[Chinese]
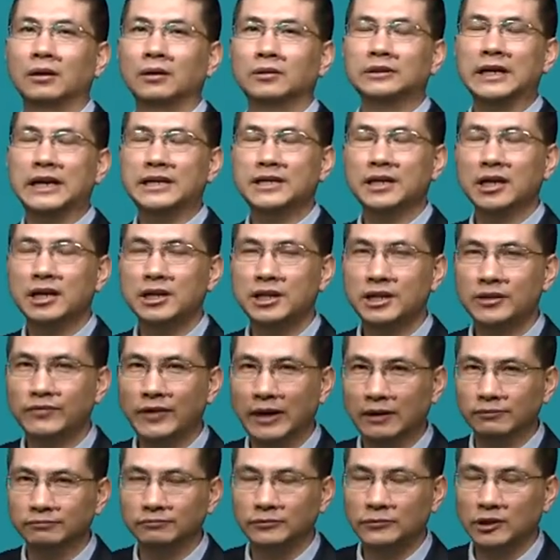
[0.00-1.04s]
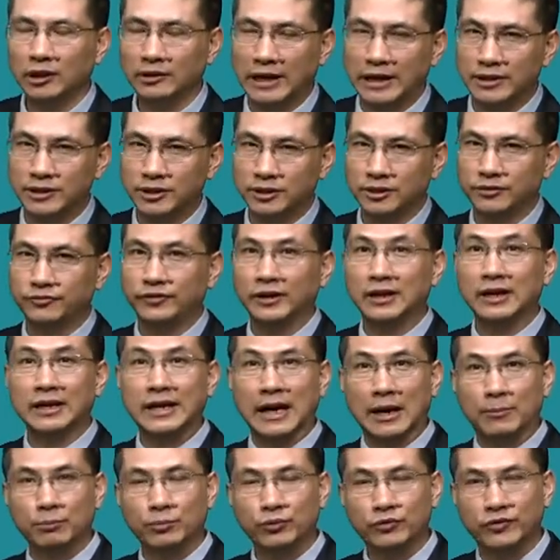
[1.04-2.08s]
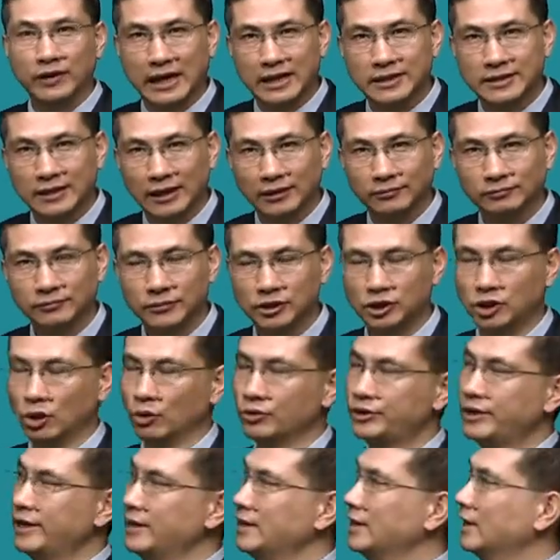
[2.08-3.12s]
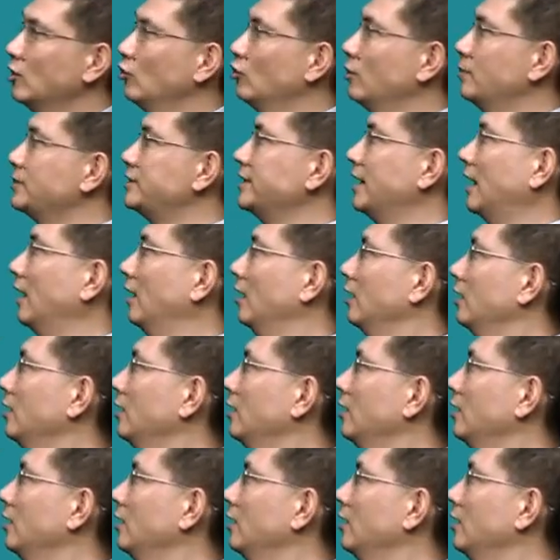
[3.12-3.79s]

在这个地方，教材其实分了两部分来讲。首先呢，给我们讲